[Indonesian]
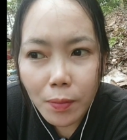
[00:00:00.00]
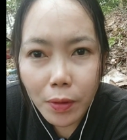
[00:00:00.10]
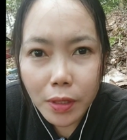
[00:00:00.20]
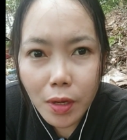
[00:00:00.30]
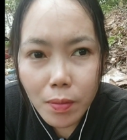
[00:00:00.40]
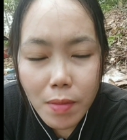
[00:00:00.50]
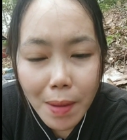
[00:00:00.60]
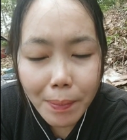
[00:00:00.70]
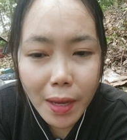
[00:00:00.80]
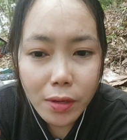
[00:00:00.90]
nepotih
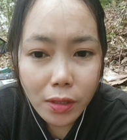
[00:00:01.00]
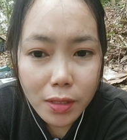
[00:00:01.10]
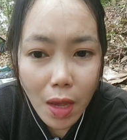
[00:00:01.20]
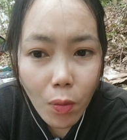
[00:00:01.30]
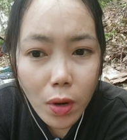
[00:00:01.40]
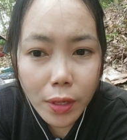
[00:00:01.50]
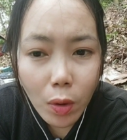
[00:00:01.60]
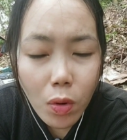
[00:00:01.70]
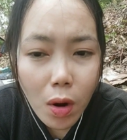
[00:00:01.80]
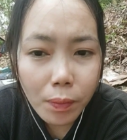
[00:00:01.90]
miampai dot sawoh
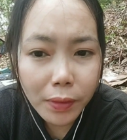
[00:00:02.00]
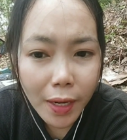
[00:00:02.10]
dau om